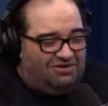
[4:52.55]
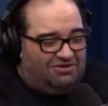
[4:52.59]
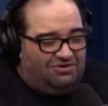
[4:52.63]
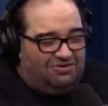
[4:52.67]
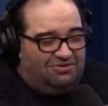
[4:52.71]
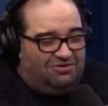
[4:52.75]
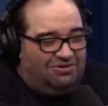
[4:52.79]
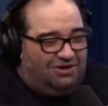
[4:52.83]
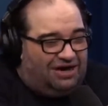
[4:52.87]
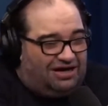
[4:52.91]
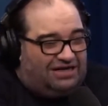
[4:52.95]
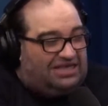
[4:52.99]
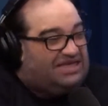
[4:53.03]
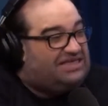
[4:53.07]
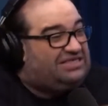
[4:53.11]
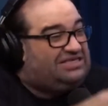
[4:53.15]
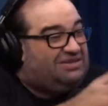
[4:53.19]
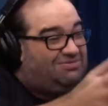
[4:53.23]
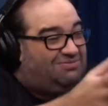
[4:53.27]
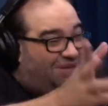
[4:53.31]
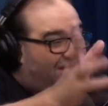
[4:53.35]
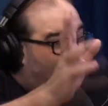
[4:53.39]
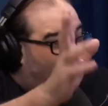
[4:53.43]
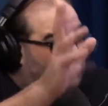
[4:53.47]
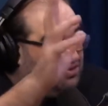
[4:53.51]
Um
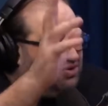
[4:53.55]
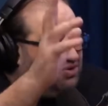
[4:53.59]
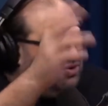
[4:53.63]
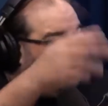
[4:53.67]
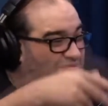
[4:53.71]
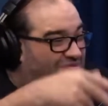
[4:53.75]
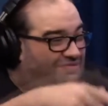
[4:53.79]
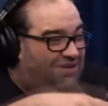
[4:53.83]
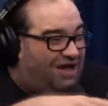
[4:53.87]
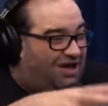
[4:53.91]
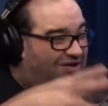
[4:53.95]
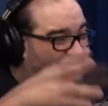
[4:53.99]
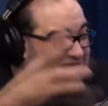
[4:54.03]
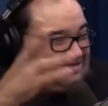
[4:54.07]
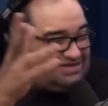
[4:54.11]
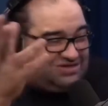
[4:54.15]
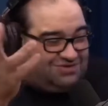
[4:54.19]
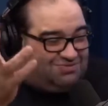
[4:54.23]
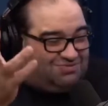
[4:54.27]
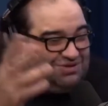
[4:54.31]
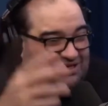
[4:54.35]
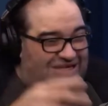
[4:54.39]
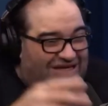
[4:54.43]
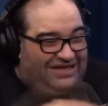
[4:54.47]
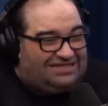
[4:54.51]
aquecimento global,
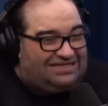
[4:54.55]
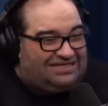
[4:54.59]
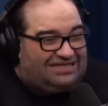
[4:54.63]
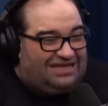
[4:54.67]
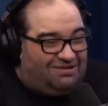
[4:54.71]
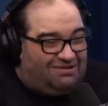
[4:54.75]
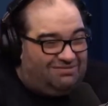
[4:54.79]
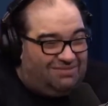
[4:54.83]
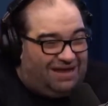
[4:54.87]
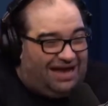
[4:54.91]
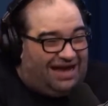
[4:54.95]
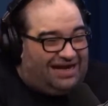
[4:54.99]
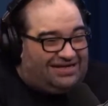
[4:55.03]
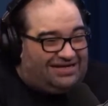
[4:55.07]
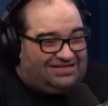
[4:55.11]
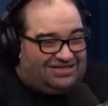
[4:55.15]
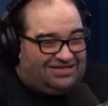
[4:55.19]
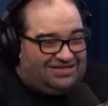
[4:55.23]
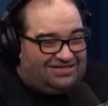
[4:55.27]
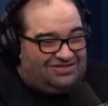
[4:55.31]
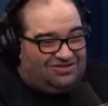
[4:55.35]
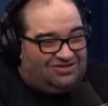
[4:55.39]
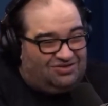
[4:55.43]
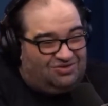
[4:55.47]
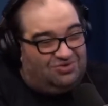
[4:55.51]
essas mudanças
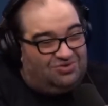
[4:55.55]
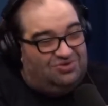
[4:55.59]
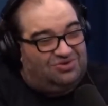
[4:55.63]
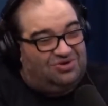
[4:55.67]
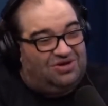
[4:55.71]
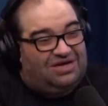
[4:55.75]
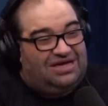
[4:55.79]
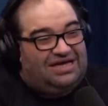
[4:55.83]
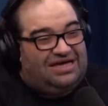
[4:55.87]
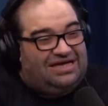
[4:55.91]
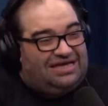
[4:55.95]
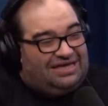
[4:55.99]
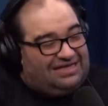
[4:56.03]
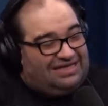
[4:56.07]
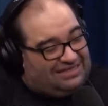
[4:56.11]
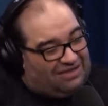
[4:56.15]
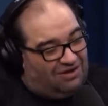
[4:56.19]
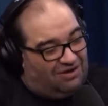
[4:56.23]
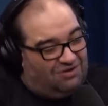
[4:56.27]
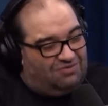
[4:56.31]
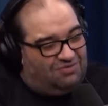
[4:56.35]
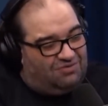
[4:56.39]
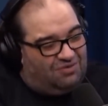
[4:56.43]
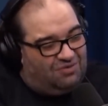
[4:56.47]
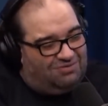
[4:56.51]
climáticas e uhum. tudo.
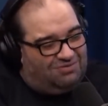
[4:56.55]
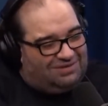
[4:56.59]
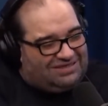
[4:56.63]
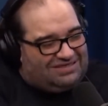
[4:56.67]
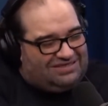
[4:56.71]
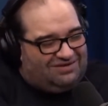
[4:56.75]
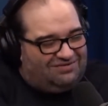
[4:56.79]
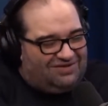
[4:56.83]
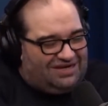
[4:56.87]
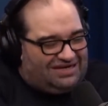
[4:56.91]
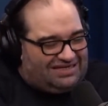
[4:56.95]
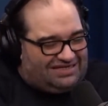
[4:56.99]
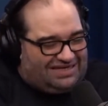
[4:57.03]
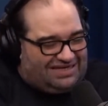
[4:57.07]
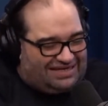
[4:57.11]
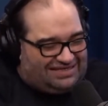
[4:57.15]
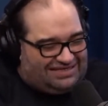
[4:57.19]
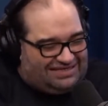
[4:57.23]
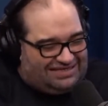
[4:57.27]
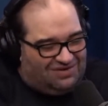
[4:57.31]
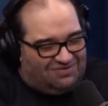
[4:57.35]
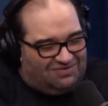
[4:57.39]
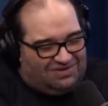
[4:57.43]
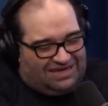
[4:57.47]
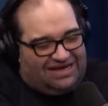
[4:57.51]
Então, uma
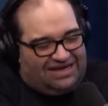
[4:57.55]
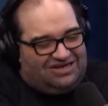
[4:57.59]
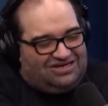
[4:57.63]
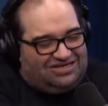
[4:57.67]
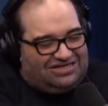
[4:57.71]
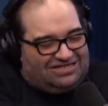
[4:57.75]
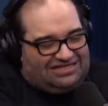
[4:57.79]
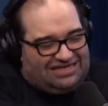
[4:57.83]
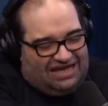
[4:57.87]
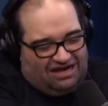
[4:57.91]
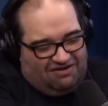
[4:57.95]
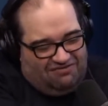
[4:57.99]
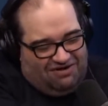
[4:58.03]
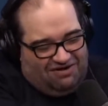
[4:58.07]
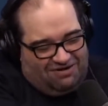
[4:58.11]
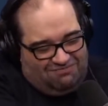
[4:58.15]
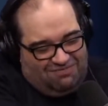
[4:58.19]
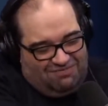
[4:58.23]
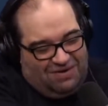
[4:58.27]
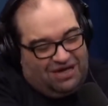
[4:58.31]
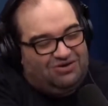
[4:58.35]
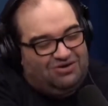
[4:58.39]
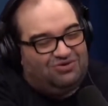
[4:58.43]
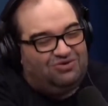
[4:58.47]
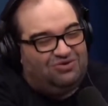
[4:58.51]
civilização, quem diz que ela vai
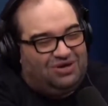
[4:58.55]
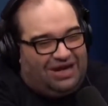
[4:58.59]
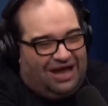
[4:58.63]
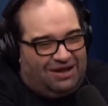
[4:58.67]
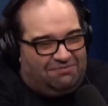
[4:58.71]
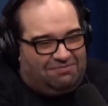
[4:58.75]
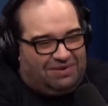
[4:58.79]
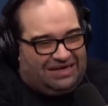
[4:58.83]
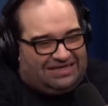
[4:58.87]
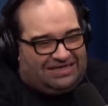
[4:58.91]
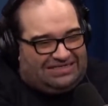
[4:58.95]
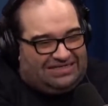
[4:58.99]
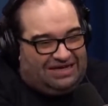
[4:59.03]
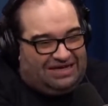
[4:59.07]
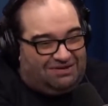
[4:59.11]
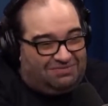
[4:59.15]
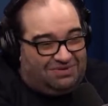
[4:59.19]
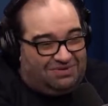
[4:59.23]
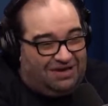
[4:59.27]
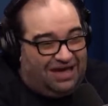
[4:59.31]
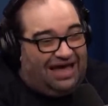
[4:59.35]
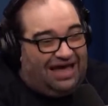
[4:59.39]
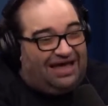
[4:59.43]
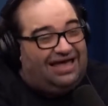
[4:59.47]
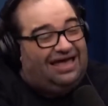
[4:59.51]
perdurar para
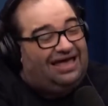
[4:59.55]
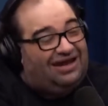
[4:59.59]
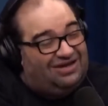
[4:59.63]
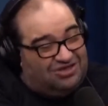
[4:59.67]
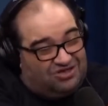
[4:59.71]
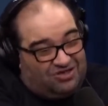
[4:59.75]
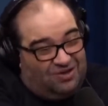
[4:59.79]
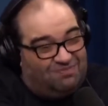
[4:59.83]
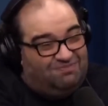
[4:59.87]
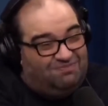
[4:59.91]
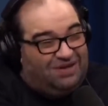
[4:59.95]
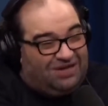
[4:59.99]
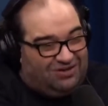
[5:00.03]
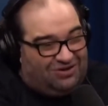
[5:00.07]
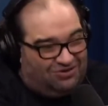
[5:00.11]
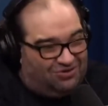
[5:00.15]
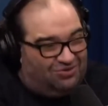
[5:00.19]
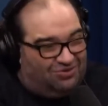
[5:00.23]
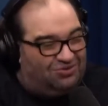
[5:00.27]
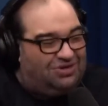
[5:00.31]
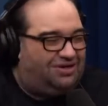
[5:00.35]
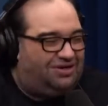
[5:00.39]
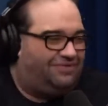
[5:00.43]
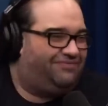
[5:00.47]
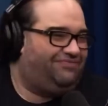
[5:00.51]
sempre? Ela só
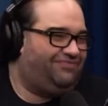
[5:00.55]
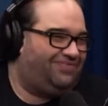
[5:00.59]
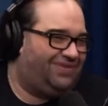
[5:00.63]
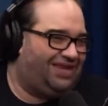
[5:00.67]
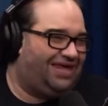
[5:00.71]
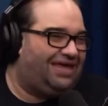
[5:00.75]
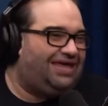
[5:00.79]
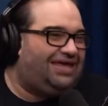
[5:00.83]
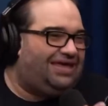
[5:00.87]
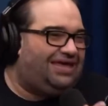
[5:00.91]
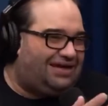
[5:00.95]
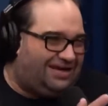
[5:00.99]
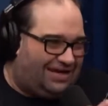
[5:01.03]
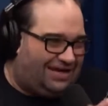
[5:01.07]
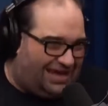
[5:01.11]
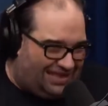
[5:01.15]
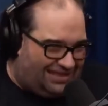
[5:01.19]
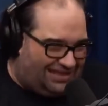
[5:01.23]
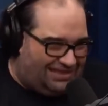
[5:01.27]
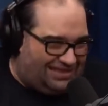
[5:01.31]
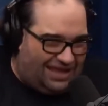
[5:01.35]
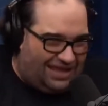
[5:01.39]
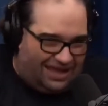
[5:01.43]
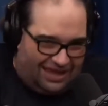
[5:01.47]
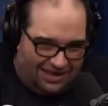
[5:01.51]
perdura na
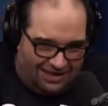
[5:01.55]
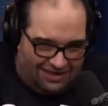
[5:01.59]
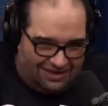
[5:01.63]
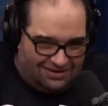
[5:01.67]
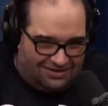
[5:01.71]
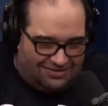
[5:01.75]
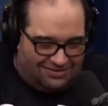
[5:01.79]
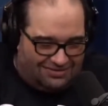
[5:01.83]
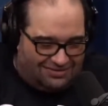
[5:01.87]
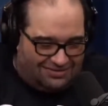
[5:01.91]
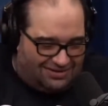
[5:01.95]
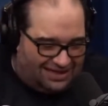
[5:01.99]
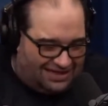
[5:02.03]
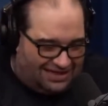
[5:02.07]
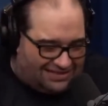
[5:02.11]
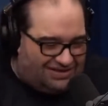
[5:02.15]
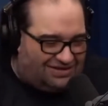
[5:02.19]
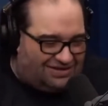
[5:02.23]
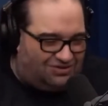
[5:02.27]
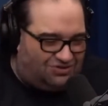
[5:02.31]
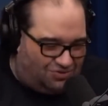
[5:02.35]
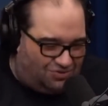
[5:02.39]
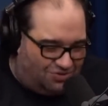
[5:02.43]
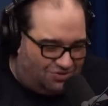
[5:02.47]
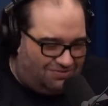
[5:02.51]
ideia
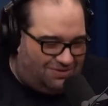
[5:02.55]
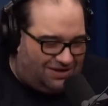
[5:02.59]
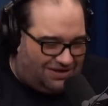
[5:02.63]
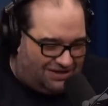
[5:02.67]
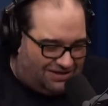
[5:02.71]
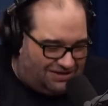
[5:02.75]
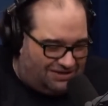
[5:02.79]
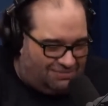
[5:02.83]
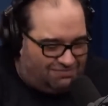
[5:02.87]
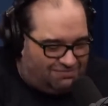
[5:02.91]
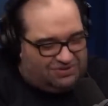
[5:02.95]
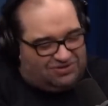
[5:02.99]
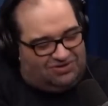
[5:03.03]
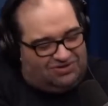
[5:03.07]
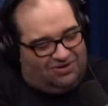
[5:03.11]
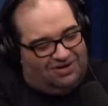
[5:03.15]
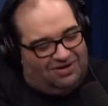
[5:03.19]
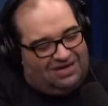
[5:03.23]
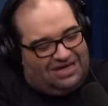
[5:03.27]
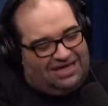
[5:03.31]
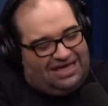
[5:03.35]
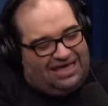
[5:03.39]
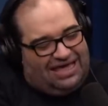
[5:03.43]
dessa turma aí, tá, pessoal?